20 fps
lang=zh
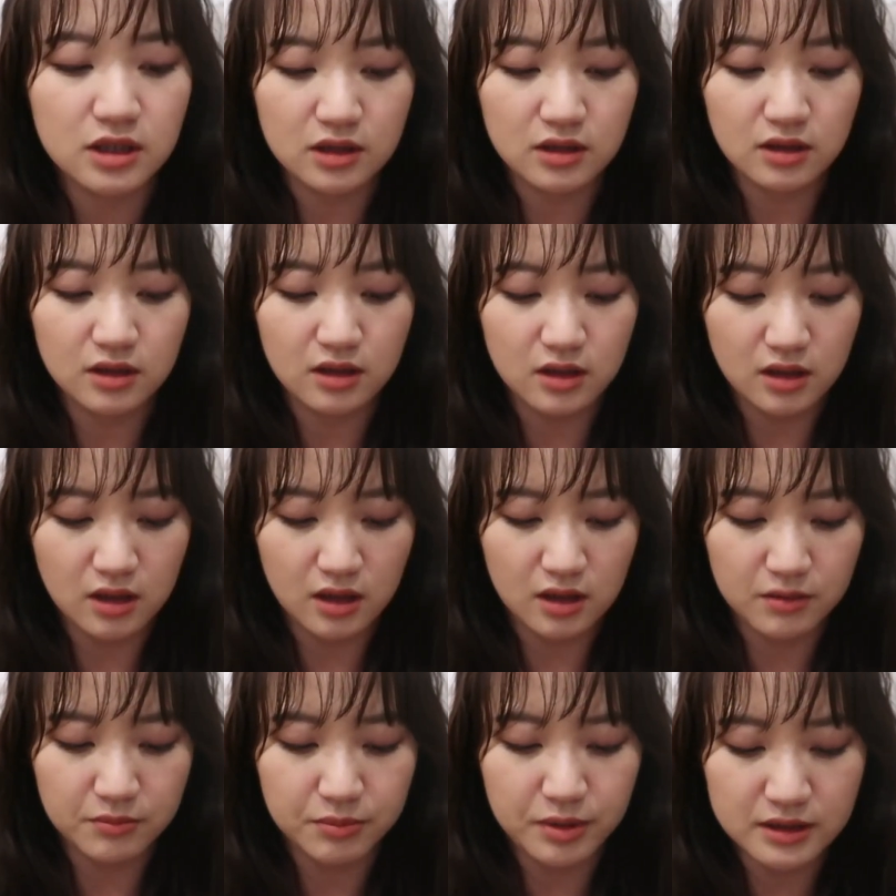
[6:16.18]
这个
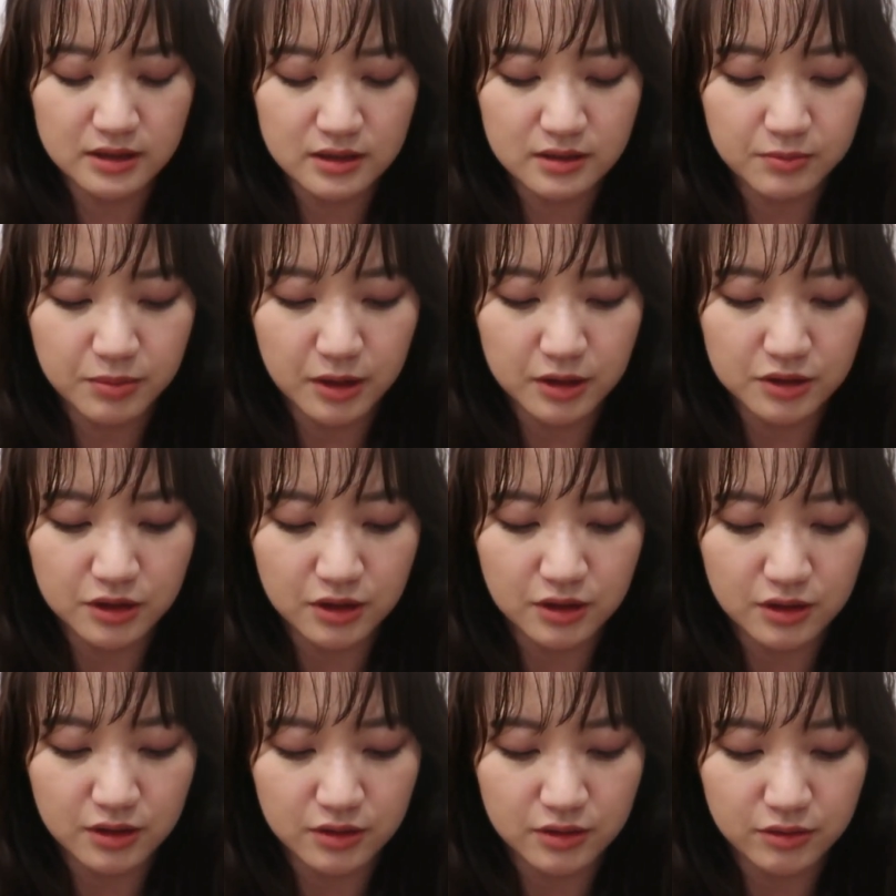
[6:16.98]
呃
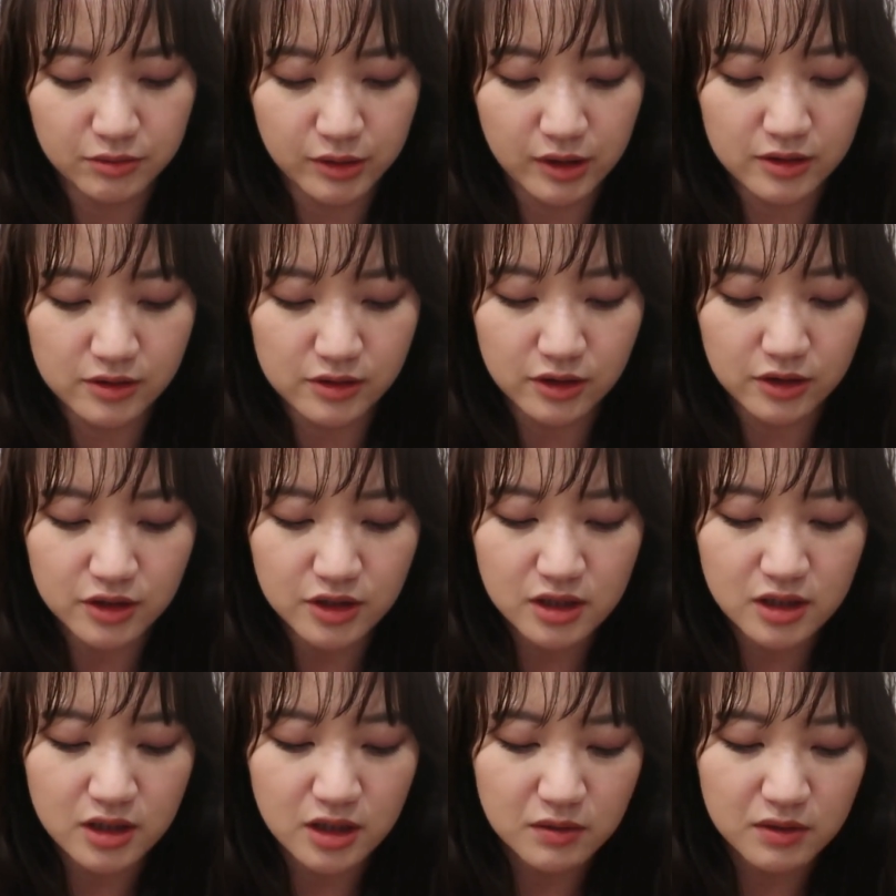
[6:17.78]
butter bronzer，
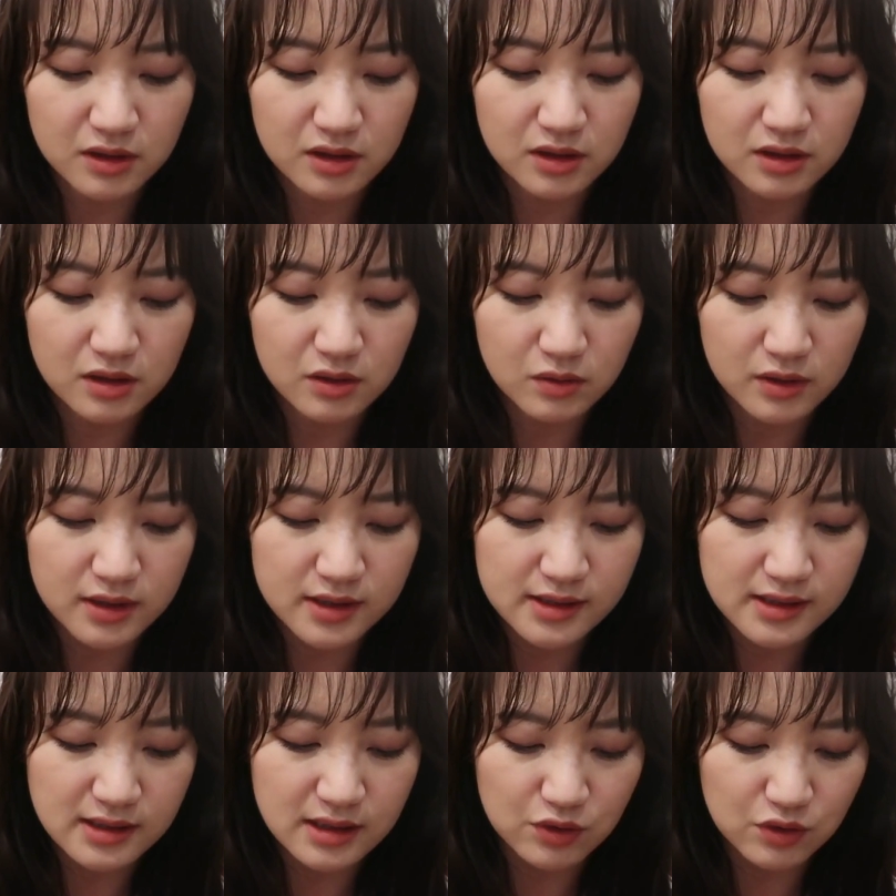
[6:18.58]
这个因为刻过
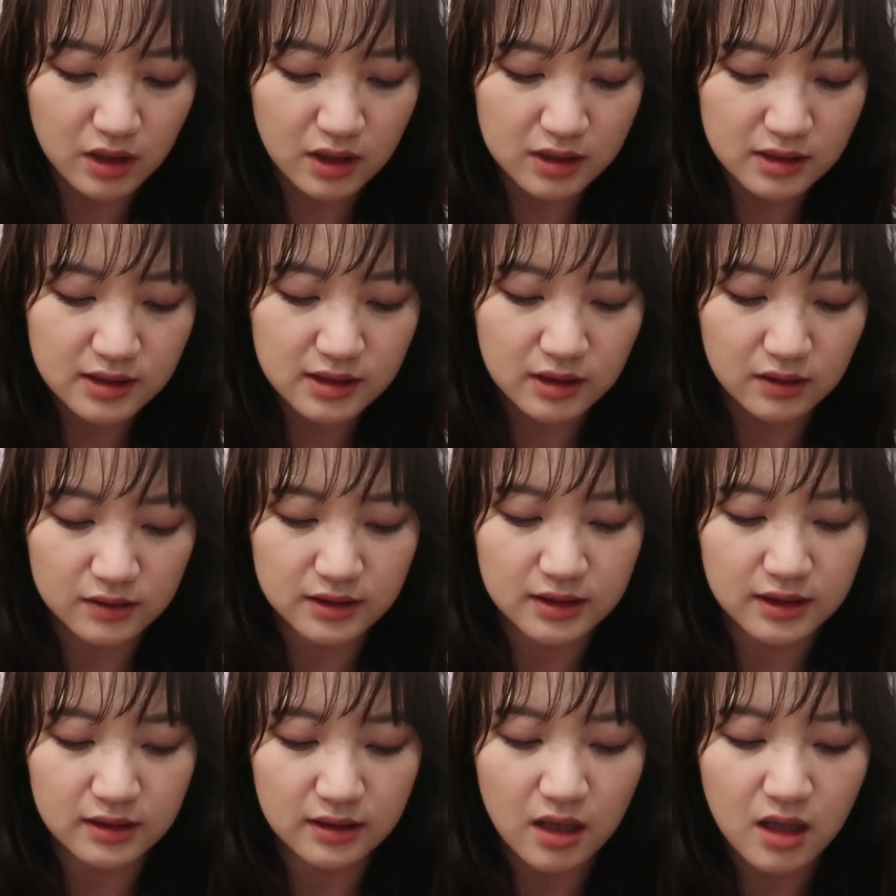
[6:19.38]
一次就很小
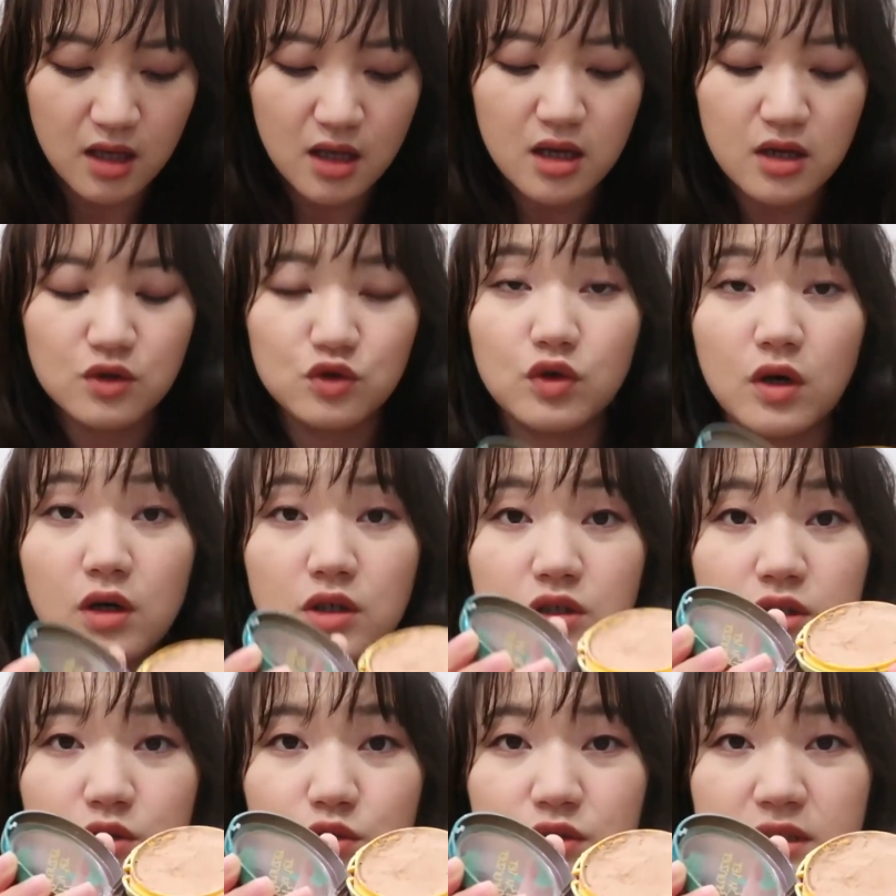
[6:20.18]
心了，主
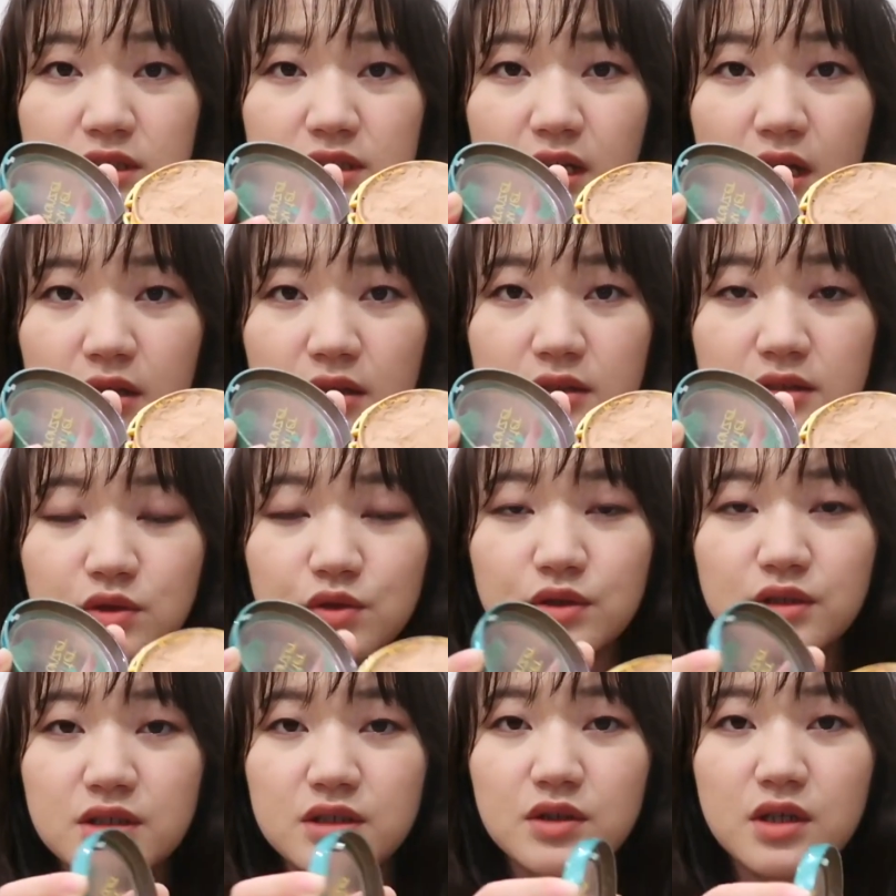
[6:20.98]
要是最近这两
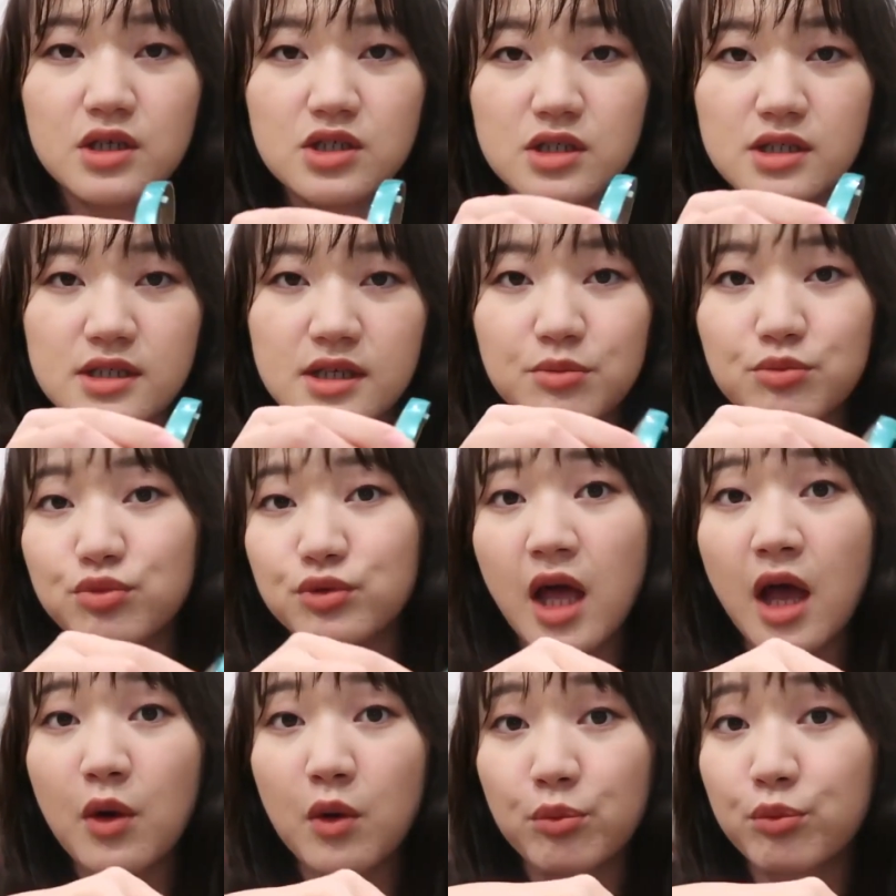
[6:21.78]
最近这段时间
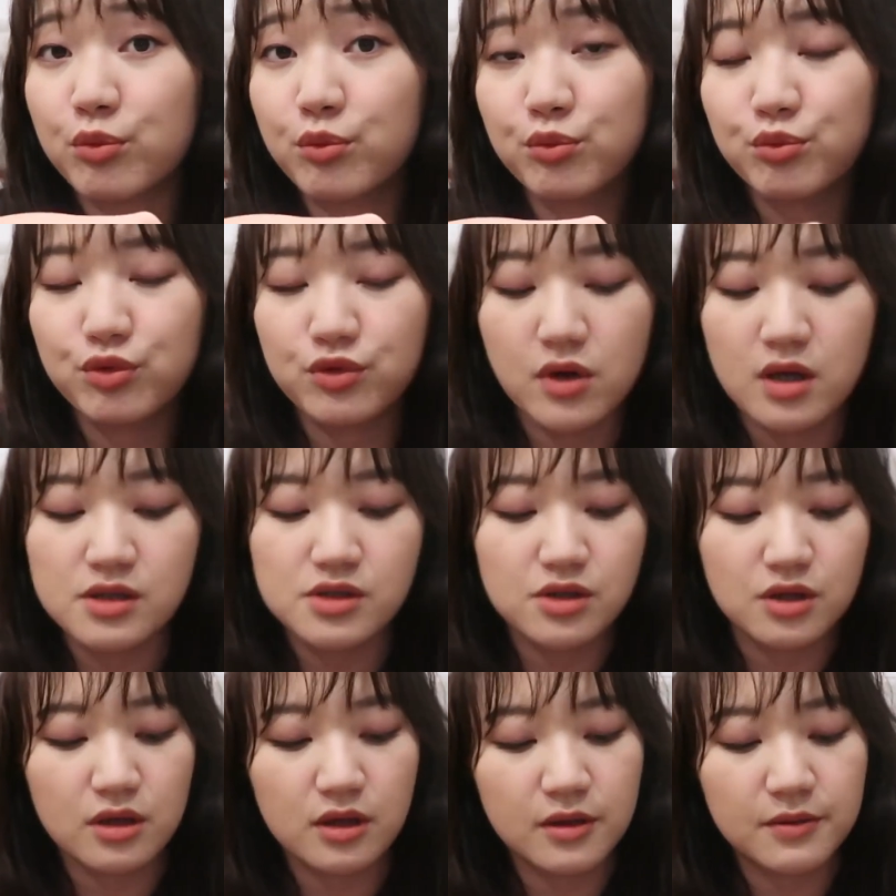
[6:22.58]
不太用
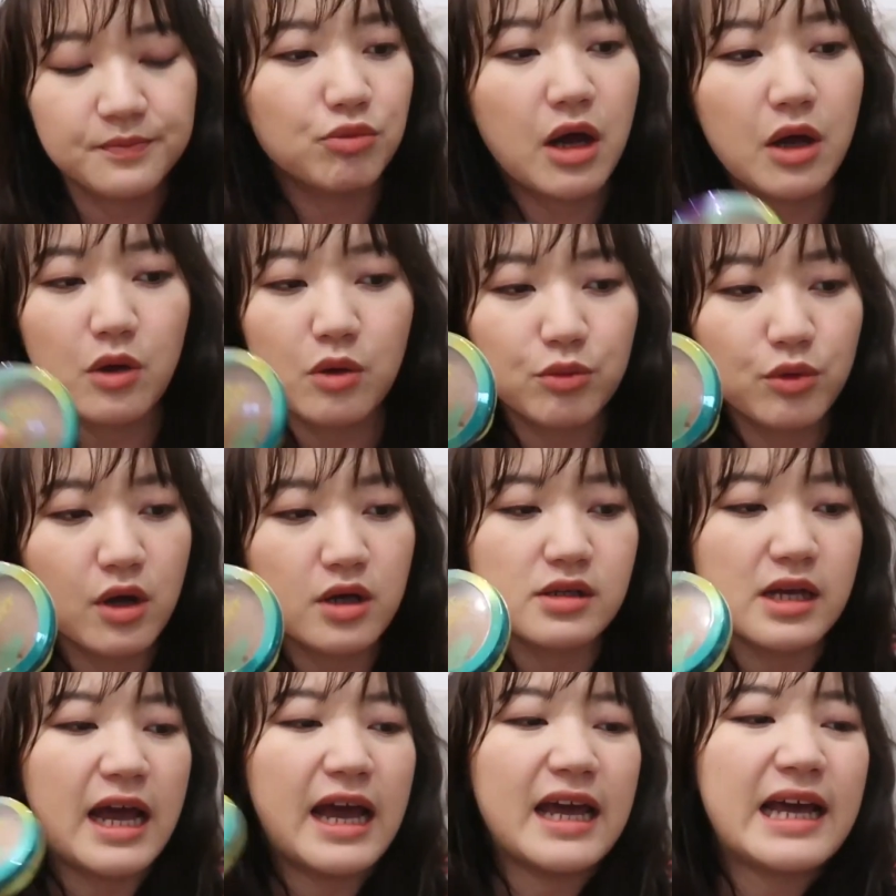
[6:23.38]
bronzer，不要用
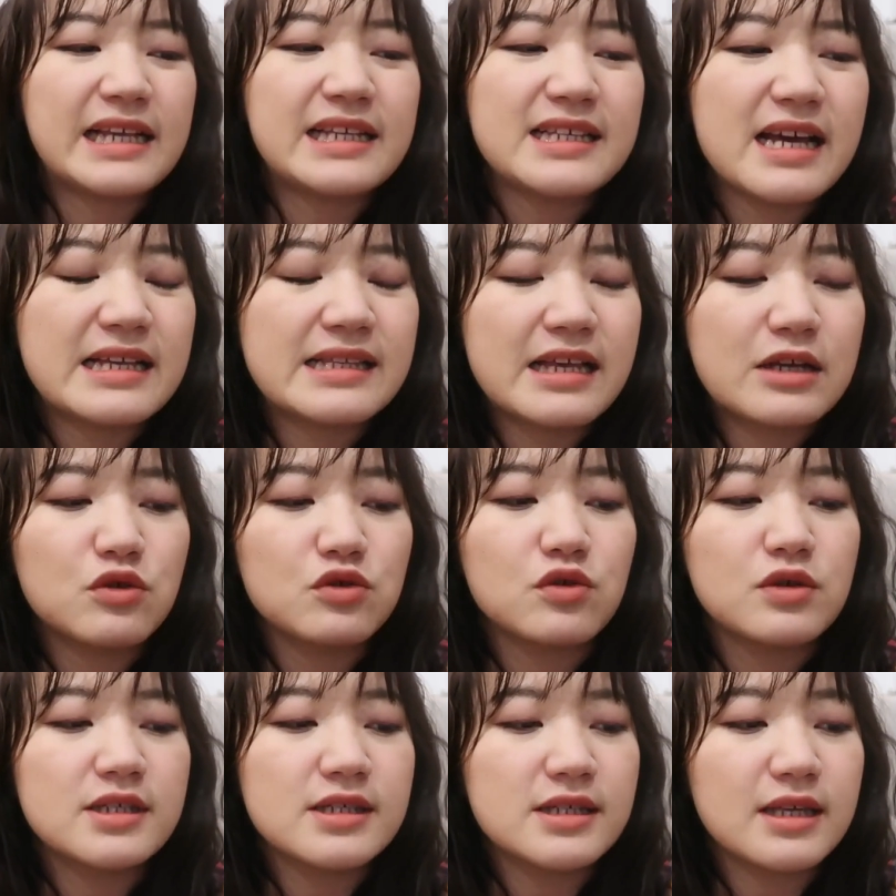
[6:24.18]
bronzer，哎呀，既然再
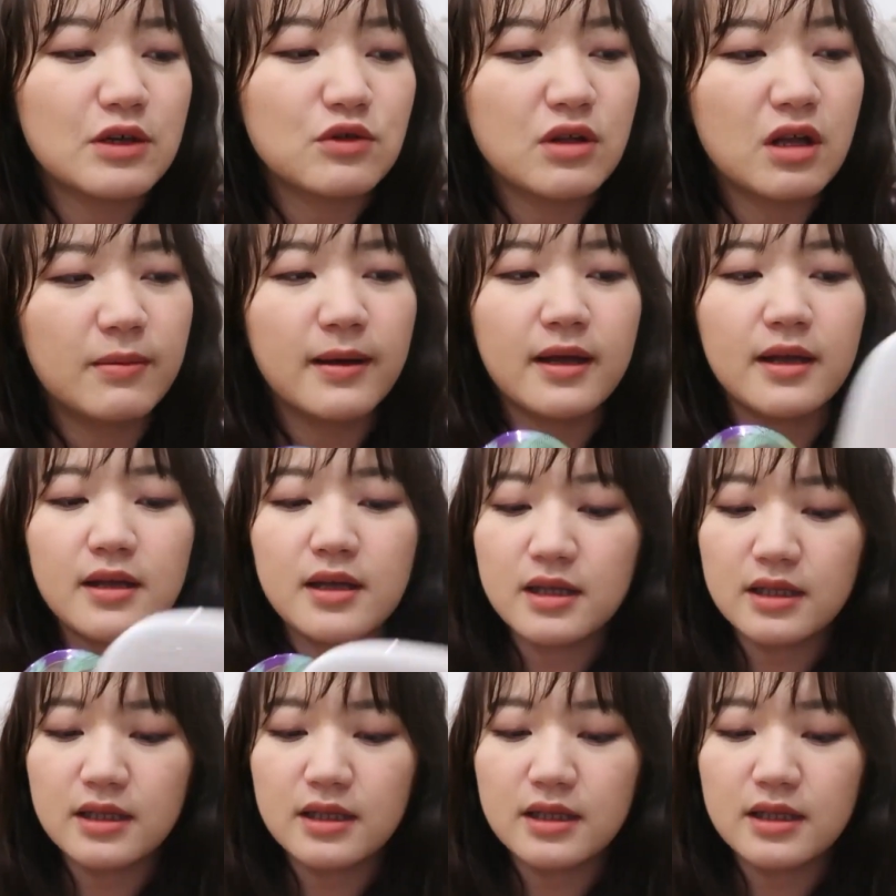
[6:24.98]
说就一次出说吧。